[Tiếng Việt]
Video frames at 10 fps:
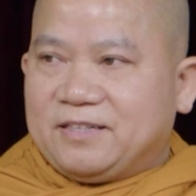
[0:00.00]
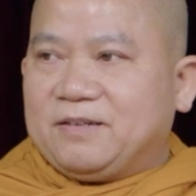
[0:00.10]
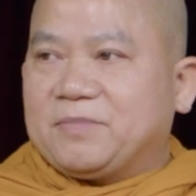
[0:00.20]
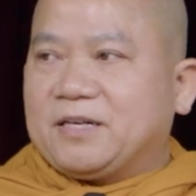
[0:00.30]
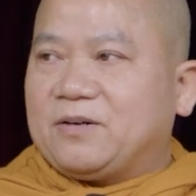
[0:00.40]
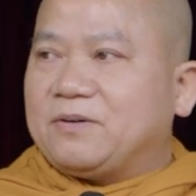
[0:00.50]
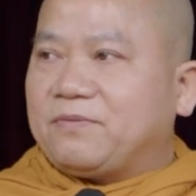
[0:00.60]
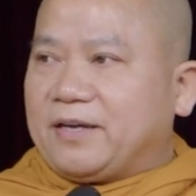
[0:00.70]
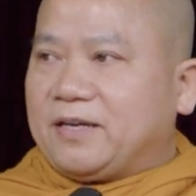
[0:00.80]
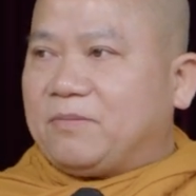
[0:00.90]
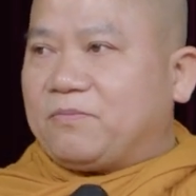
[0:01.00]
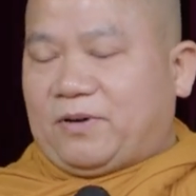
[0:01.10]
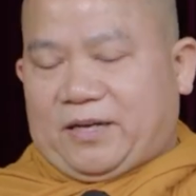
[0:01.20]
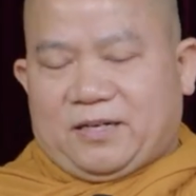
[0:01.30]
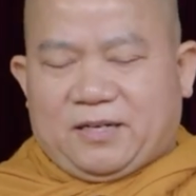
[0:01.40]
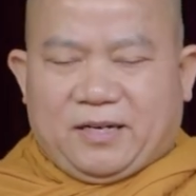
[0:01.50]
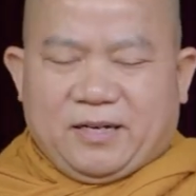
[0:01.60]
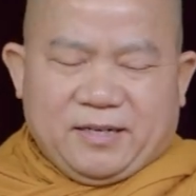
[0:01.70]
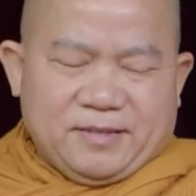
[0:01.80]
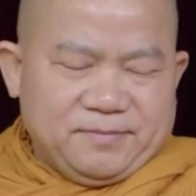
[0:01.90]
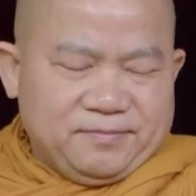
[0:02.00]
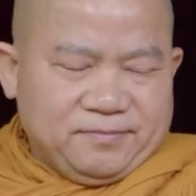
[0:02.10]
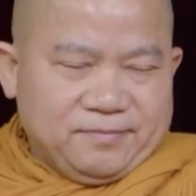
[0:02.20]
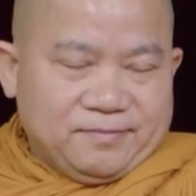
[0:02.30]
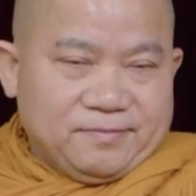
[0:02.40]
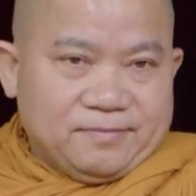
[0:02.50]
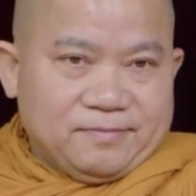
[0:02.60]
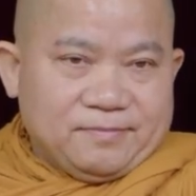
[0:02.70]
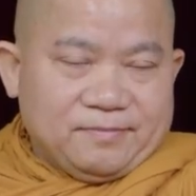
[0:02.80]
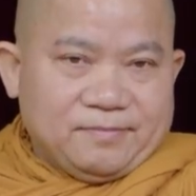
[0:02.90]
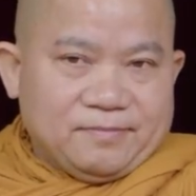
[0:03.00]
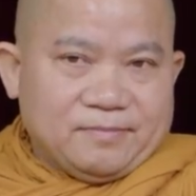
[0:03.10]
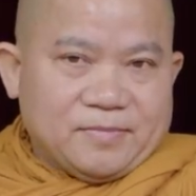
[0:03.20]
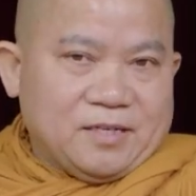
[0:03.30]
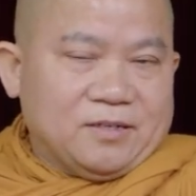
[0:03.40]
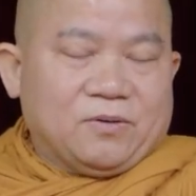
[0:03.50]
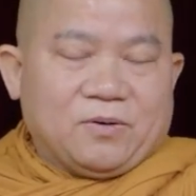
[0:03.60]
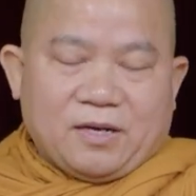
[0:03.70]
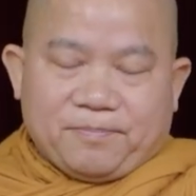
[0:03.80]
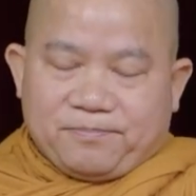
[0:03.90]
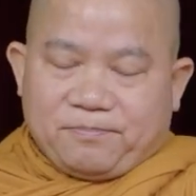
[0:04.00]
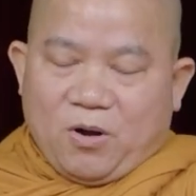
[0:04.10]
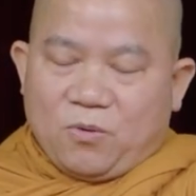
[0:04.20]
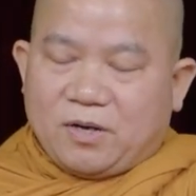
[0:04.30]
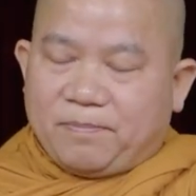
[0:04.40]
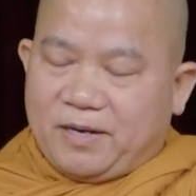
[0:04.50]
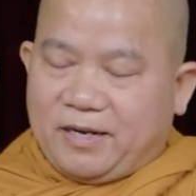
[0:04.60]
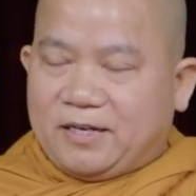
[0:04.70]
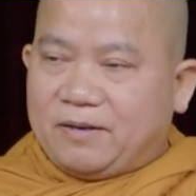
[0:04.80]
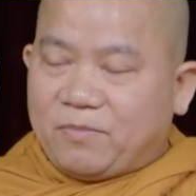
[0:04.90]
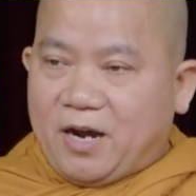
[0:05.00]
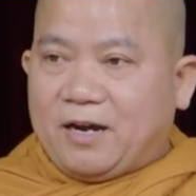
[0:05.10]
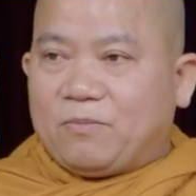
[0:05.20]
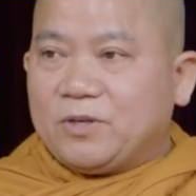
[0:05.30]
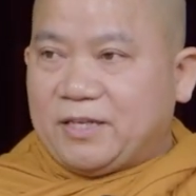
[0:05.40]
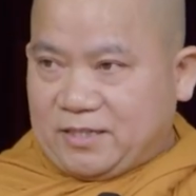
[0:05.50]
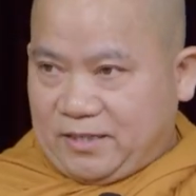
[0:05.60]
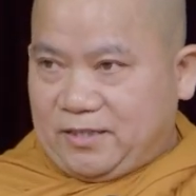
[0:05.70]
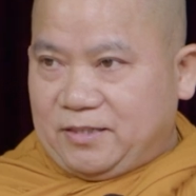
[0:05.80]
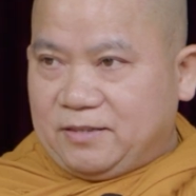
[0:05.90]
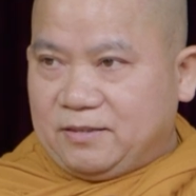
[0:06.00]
nhưng mà nó vậy không phải là um, trình độ cấp 1, cấp 2, cấp 3 không có giá trị